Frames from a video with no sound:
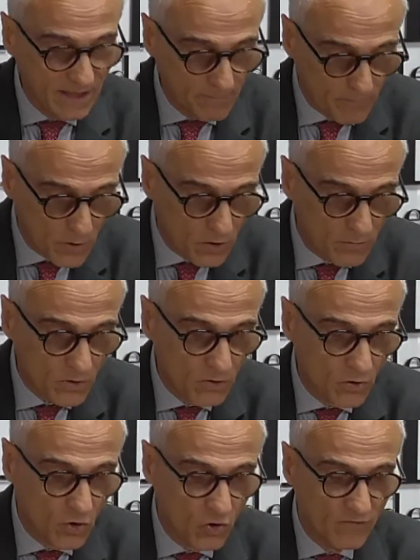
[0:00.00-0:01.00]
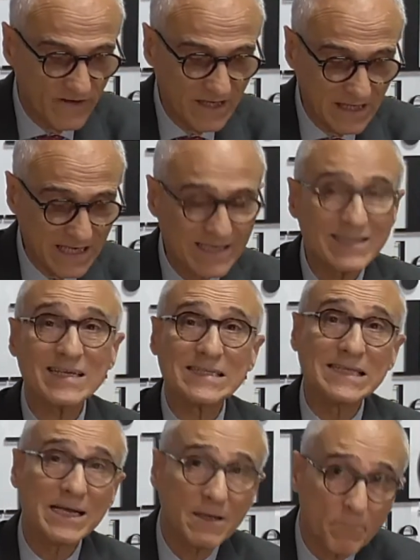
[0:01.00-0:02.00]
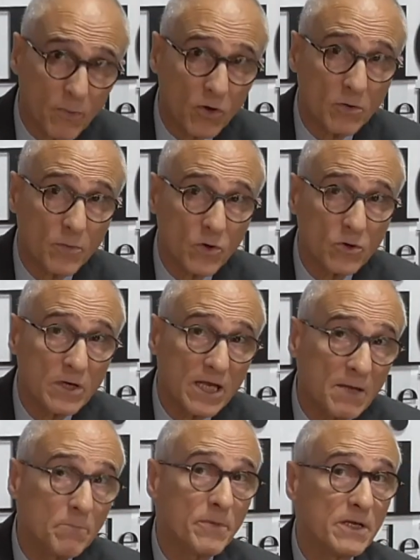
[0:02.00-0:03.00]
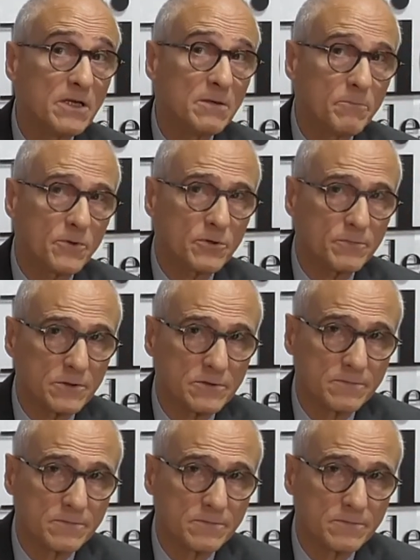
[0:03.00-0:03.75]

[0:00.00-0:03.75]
popolo, governata dal popolo e per il popolo.